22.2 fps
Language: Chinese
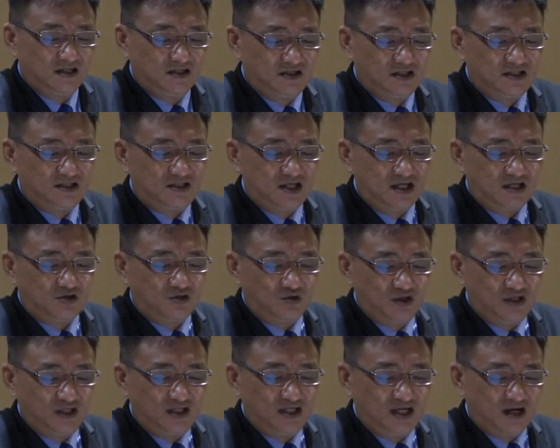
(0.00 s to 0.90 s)
这些
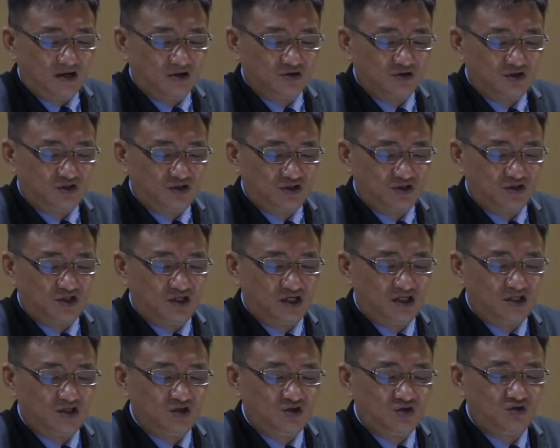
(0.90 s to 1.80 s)
规条使
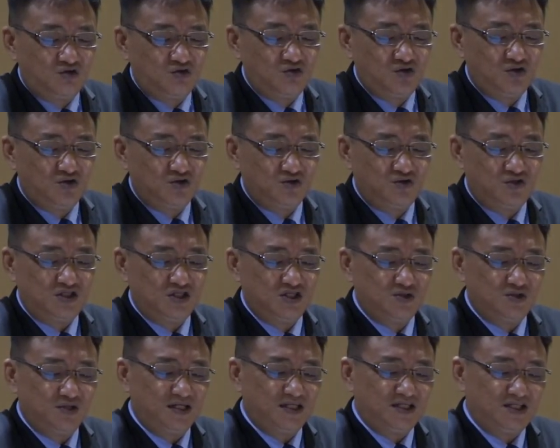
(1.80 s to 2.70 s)
人徒有
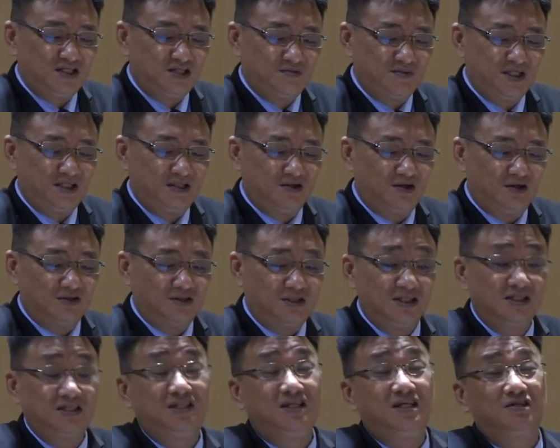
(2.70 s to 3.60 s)
智慧之名哦。
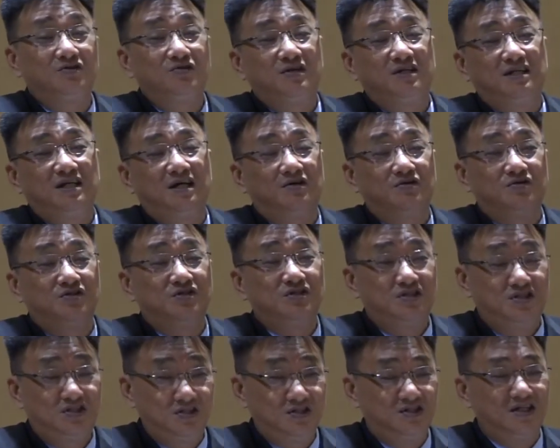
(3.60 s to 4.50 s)
这些规条是
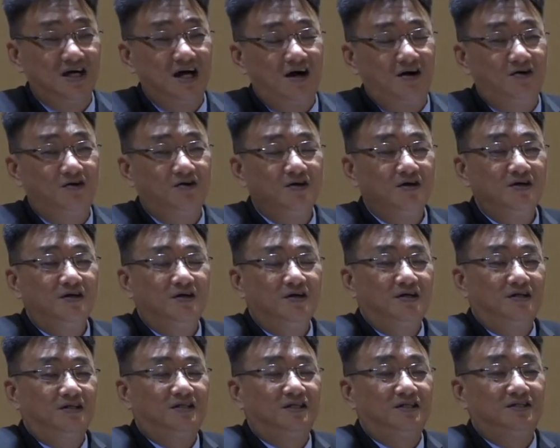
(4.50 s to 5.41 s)
指到
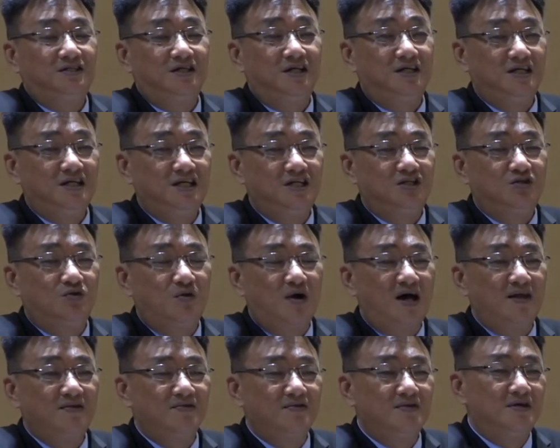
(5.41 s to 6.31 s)
这些异
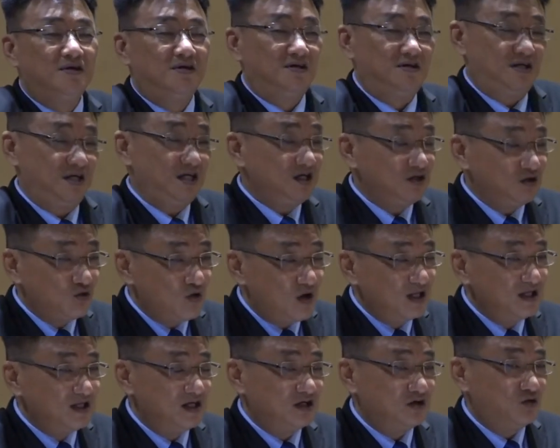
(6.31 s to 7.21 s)
端
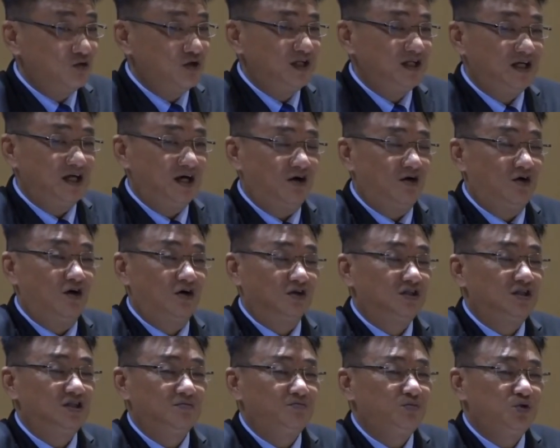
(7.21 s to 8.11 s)
的规条哦，
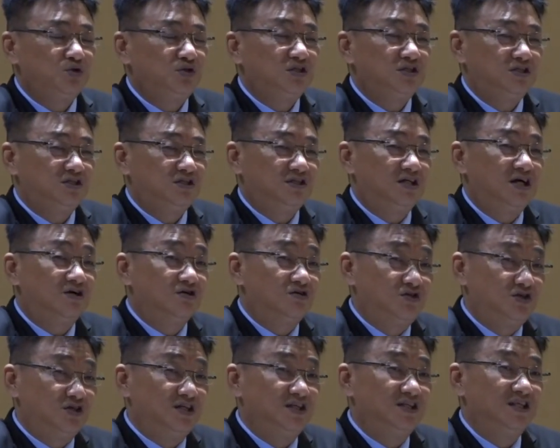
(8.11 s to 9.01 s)
这不是指到
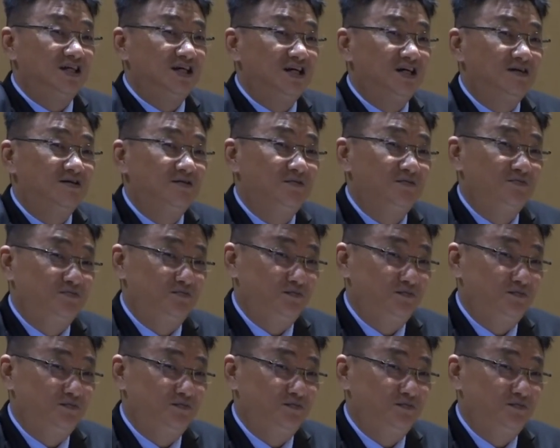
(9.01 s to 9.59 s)
神的